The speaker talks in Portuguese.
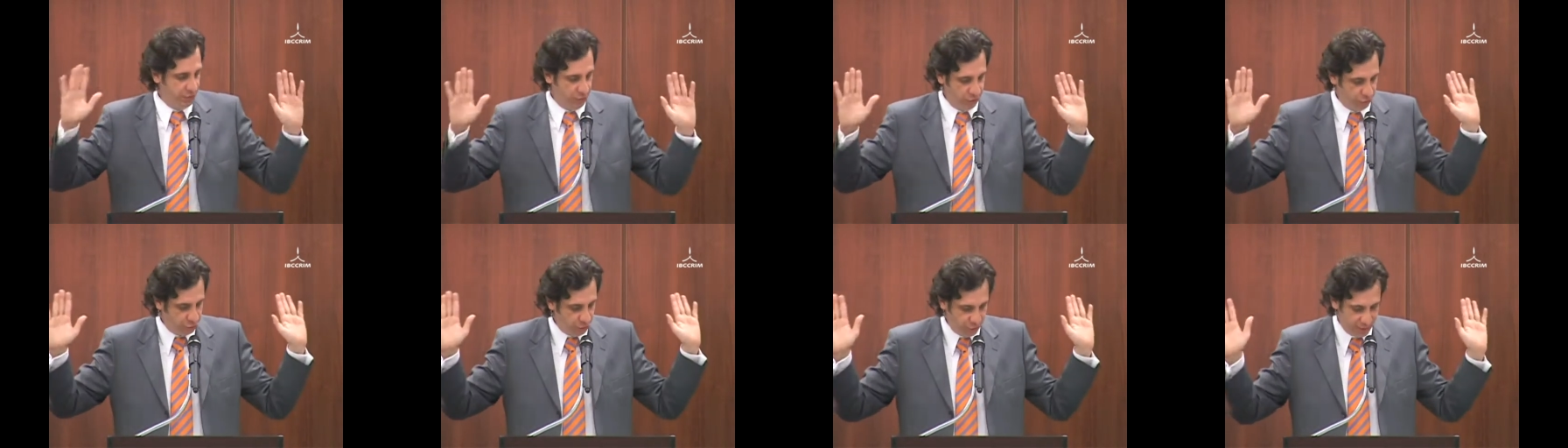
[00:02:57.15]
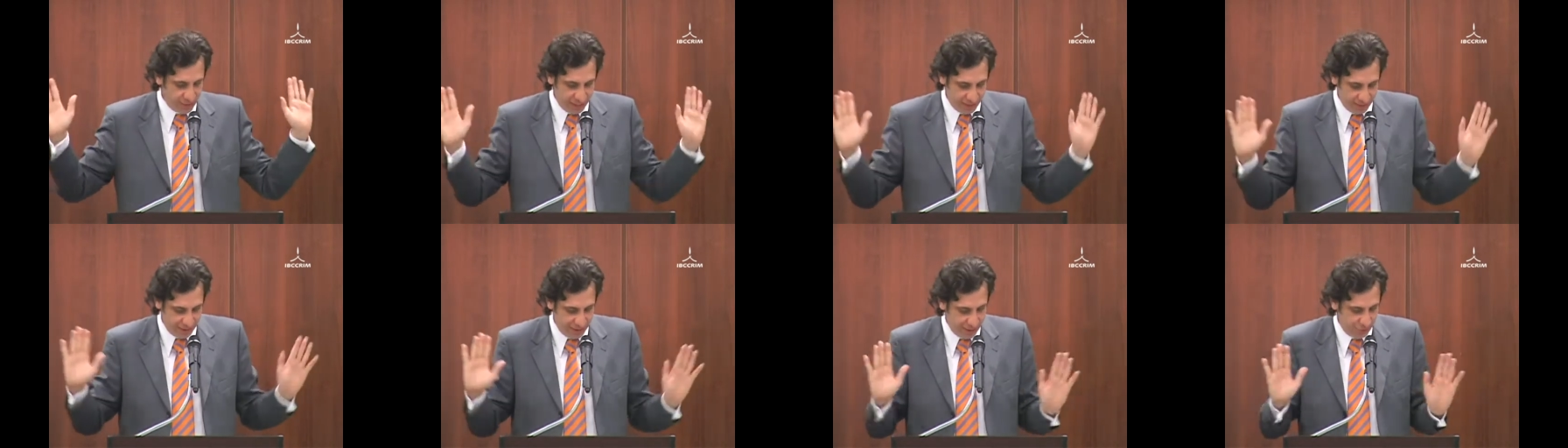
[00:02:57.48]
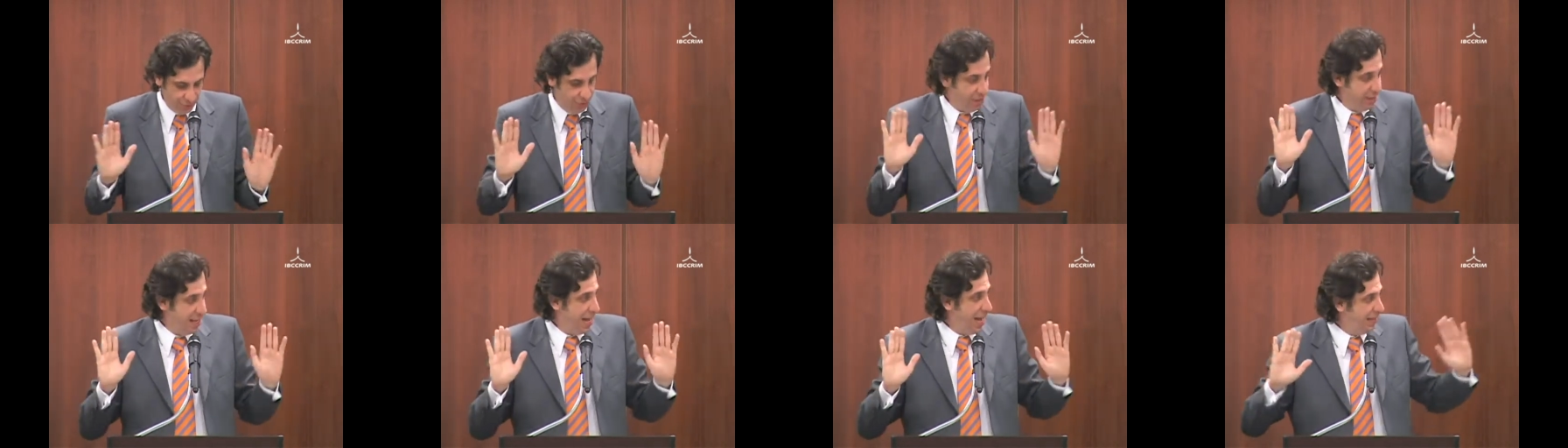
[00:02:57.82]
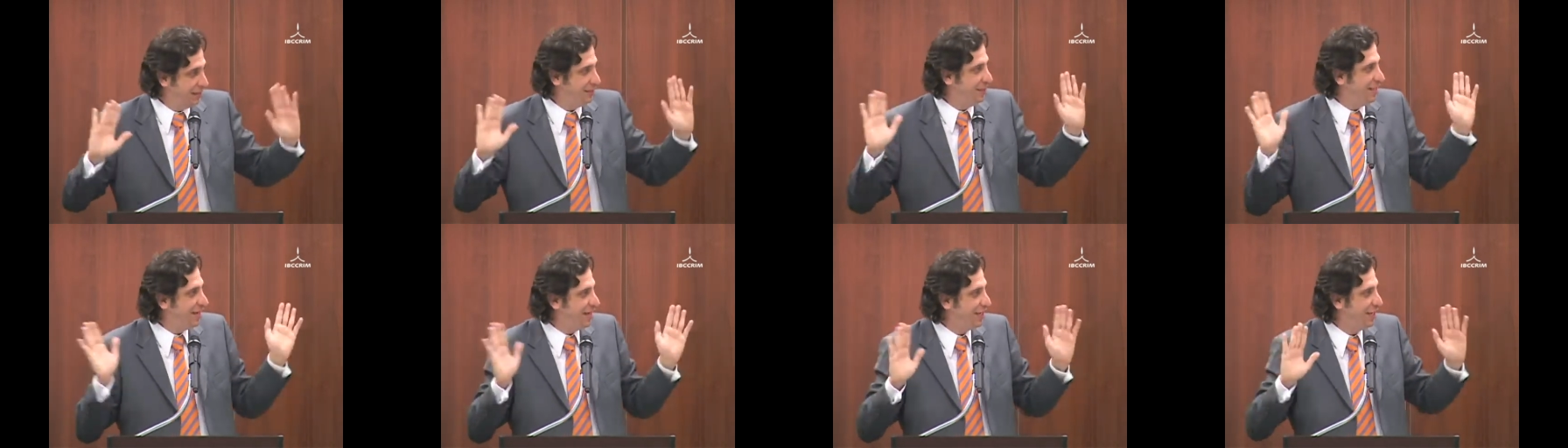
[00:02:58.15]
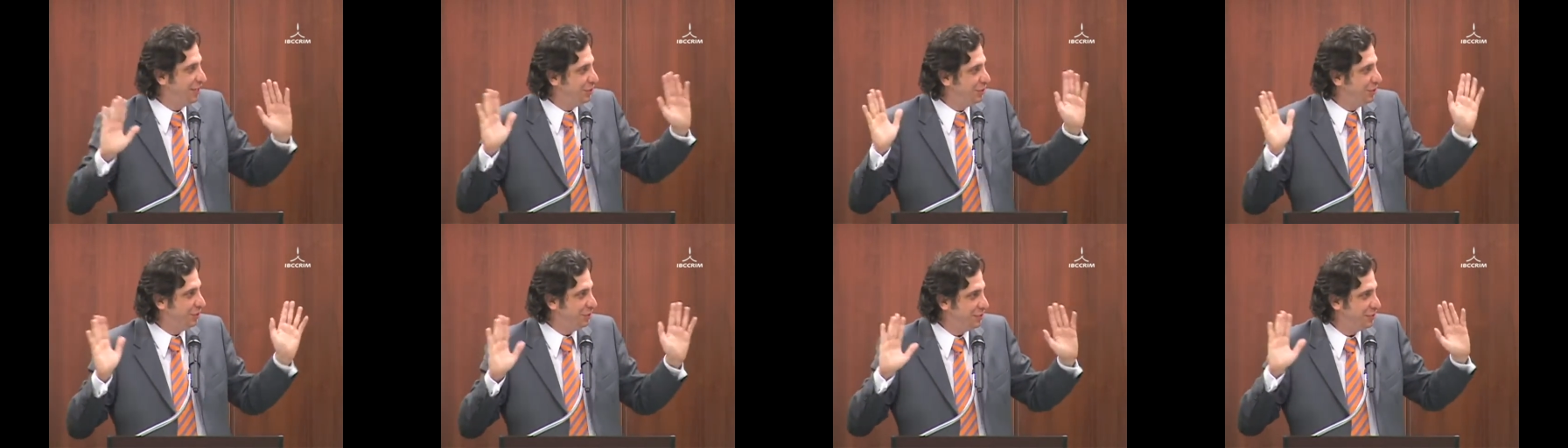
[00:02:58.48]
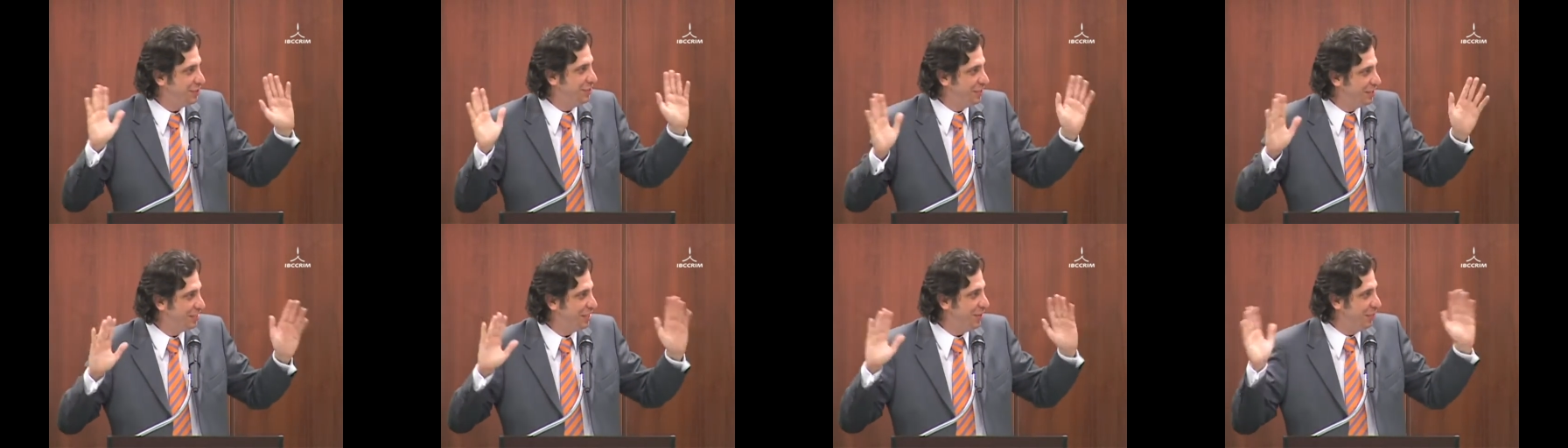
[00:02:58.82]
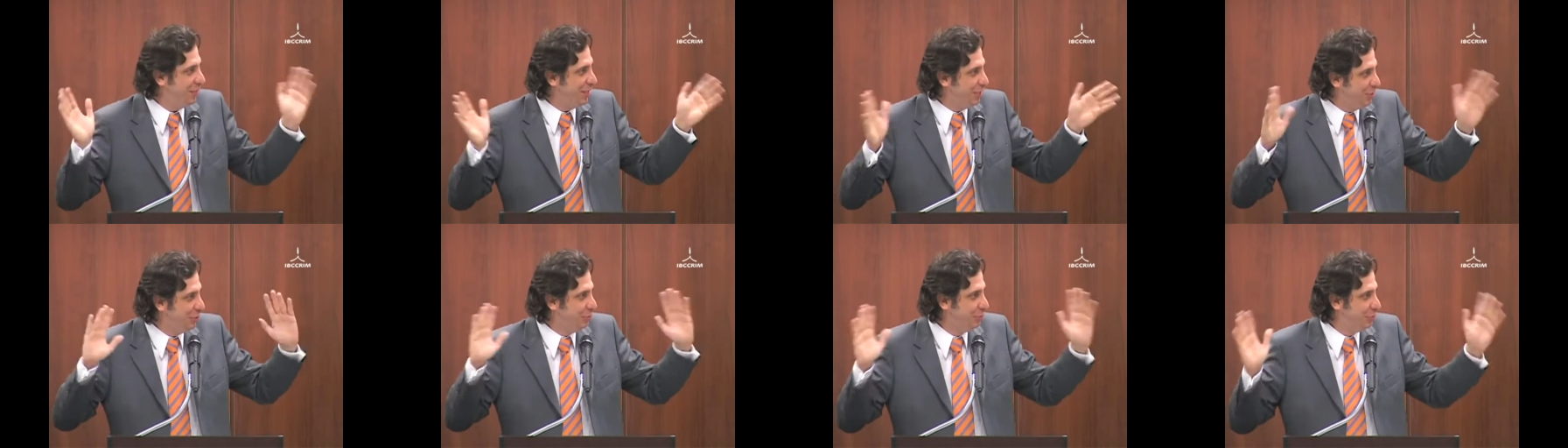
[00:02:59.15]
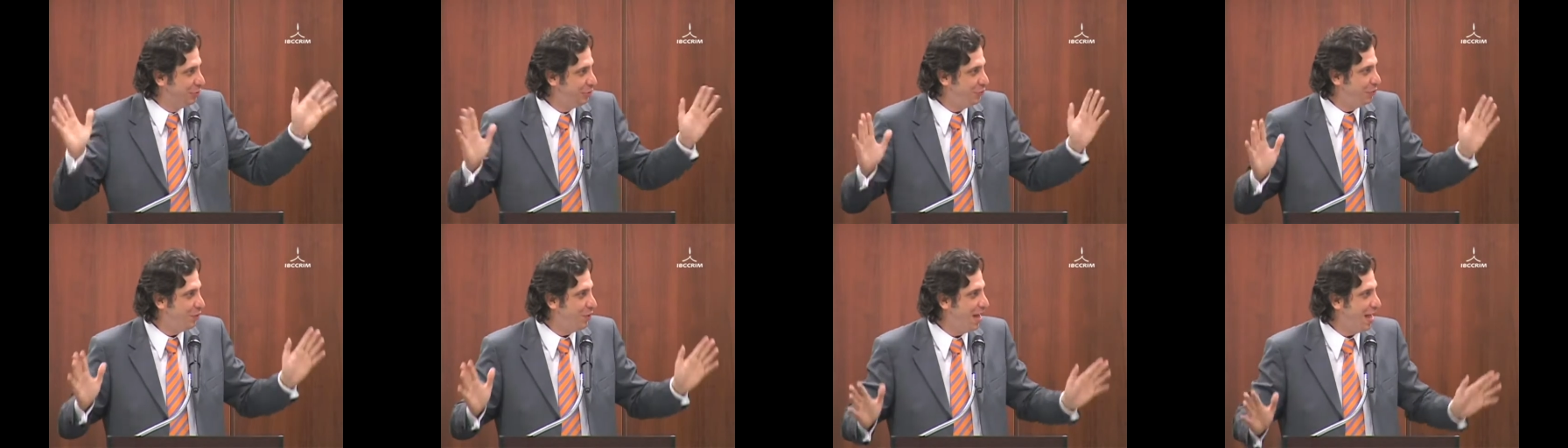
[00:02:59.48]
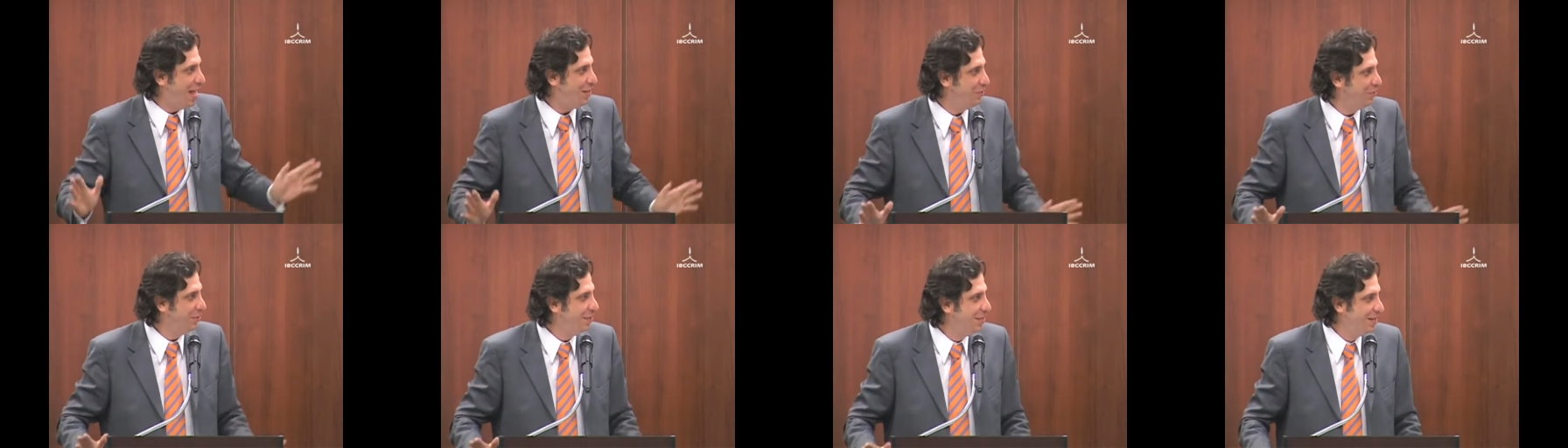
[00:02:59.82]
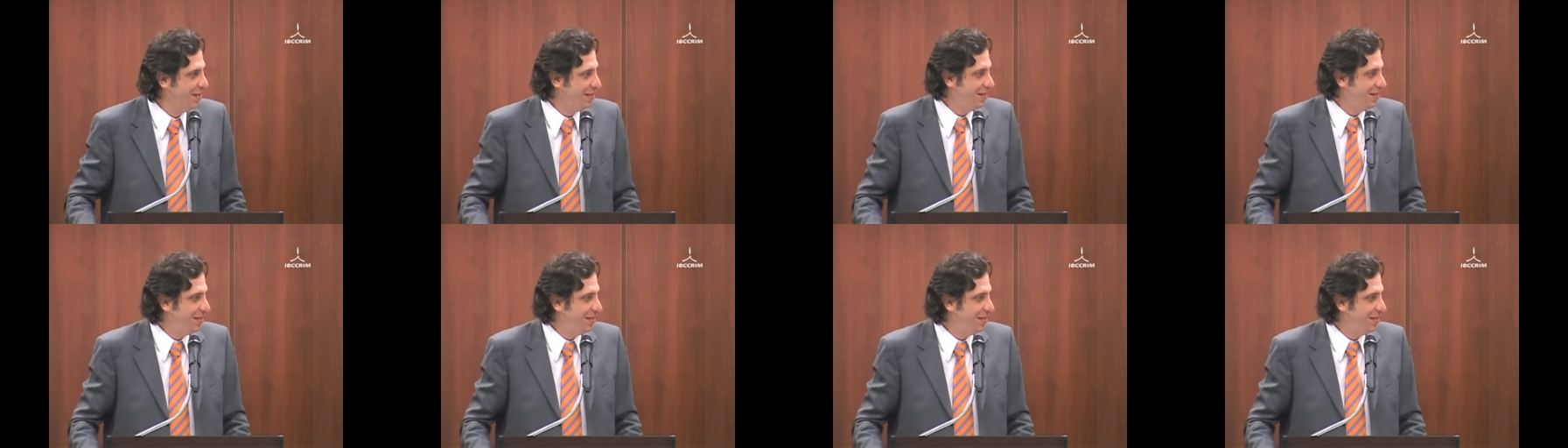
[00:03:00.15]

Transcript: e eu estou tratando acerca da distinção entre usuário,